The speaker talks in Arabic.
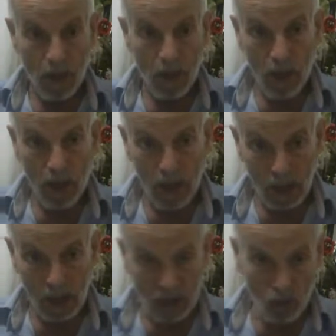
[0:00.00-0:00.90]

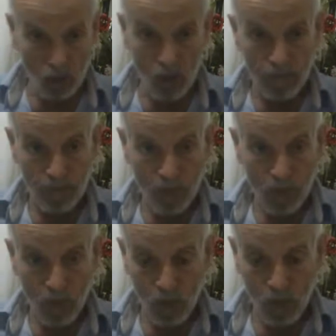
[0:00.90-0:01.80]
ينقشعوا
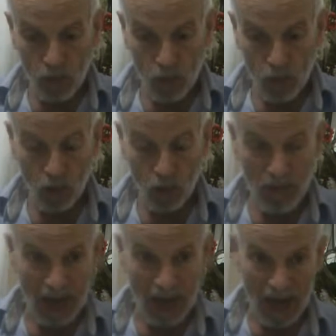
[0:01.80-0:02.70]

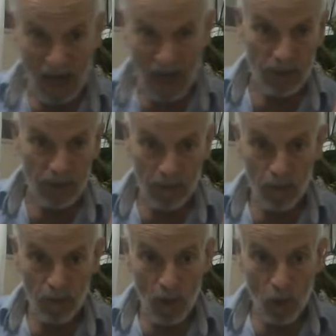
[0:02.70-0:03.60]
وتجرهم اللعنات
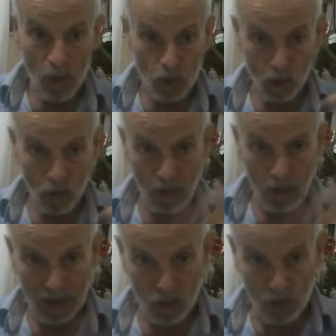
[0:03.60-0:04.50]
وتجرهم
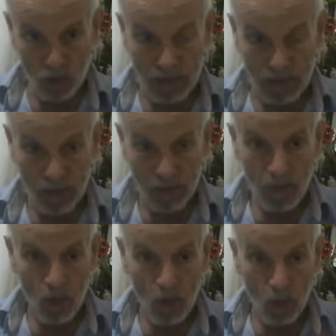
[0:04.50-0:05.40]
الأصوات
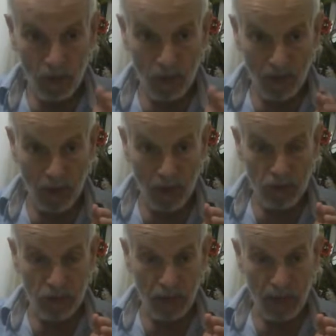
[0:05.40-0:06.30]

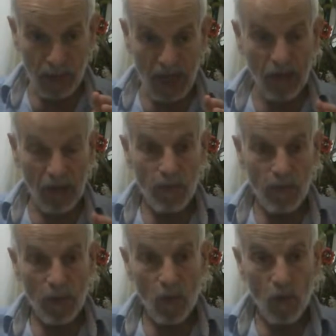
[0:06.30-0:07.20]
وتفضحهم الصناديق
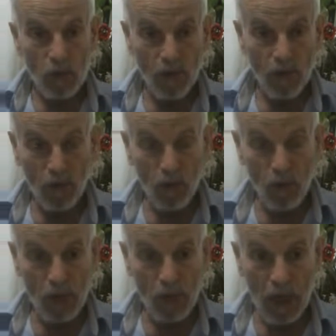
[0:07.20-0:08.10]

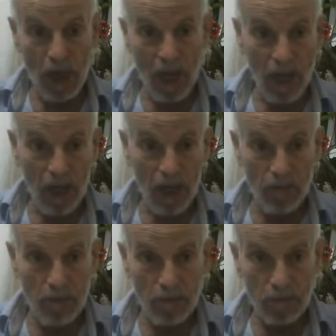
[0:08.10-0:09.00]
ويتفوروا إلى
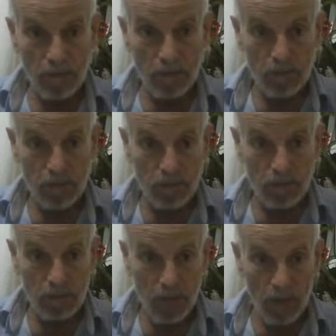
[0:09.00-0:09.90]

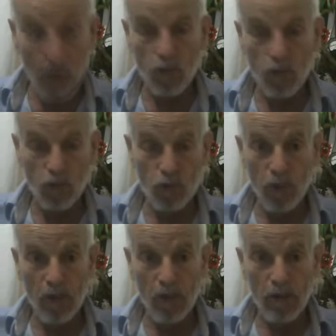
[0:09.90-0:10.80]
لا
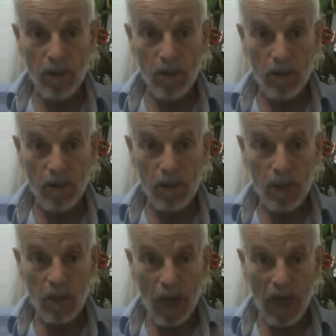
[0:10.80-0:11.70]
رجوع
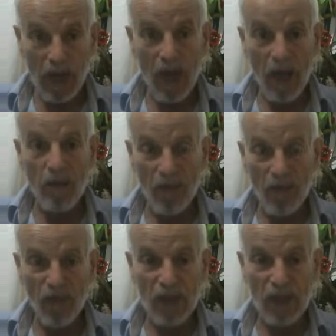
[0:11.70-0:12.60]
على ما
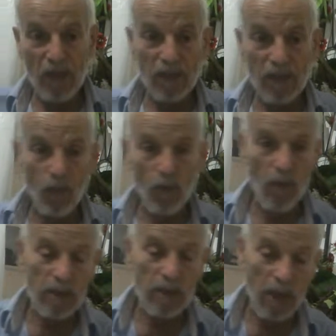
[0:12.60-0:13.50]
فات نسأل
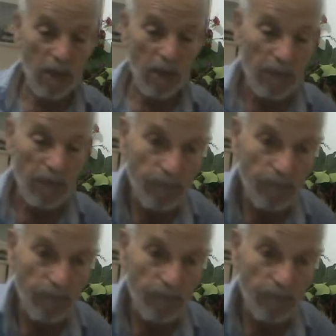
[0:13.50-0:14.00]
الله السلامة